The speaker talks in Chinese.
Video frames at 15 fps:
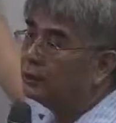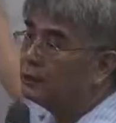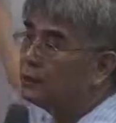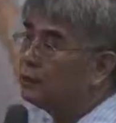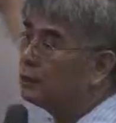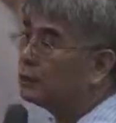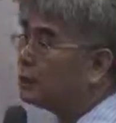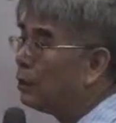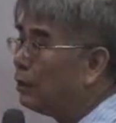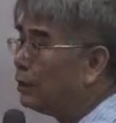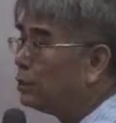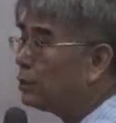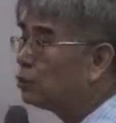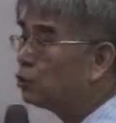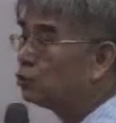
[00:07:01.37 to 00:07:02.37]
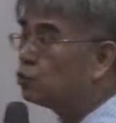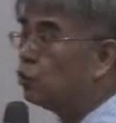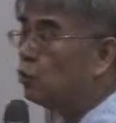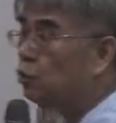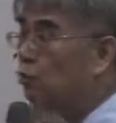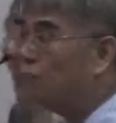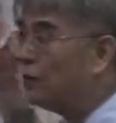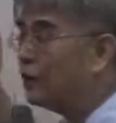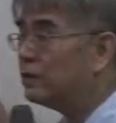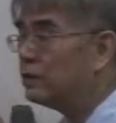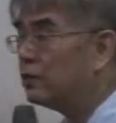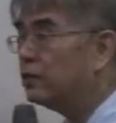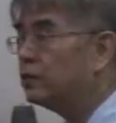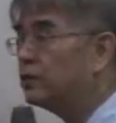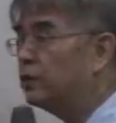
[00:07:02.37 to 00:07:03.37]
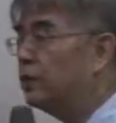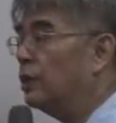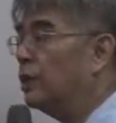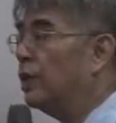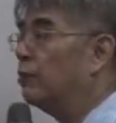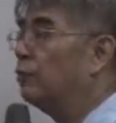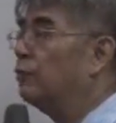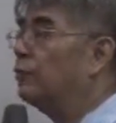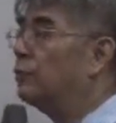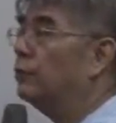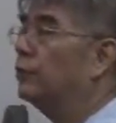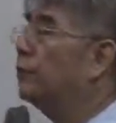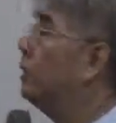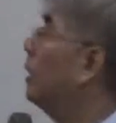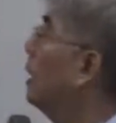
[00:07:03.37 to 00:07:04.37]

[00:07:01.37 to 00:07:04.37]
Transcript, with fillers: 但是呢，相关系数所无法解释的那一部分，